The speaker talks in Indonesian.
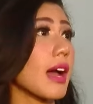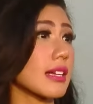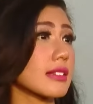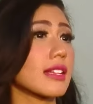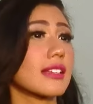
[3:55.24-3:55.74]

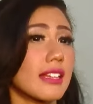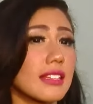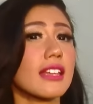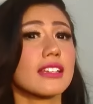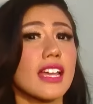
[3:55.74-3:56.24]
banget.
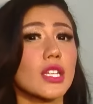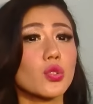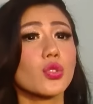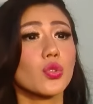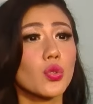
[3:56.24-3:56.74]
Ternyata dia
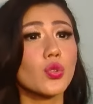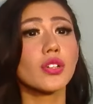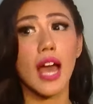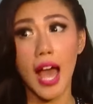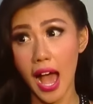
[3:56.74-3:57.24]
itu
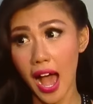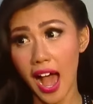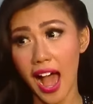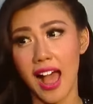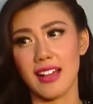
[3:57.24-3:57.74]

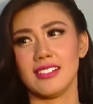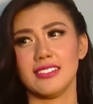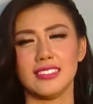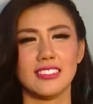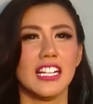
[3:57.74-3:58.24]
duda.
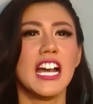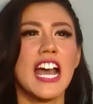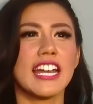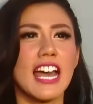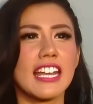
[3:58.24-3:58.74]

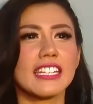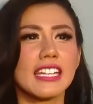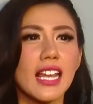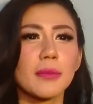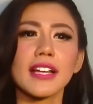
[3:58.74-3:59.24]
Dan
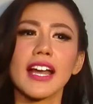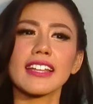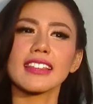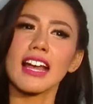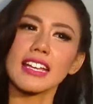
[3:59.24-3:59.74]
dia lebih
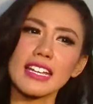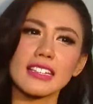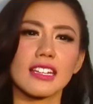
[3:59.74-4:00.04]
kaget lagi,